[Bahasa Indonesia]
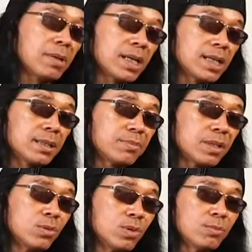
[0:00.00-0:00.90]
maka
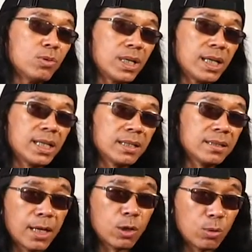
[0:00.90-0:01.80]
gua menggunakan
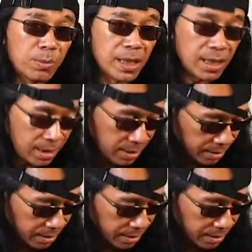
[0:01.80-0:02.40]
ekonomi picking.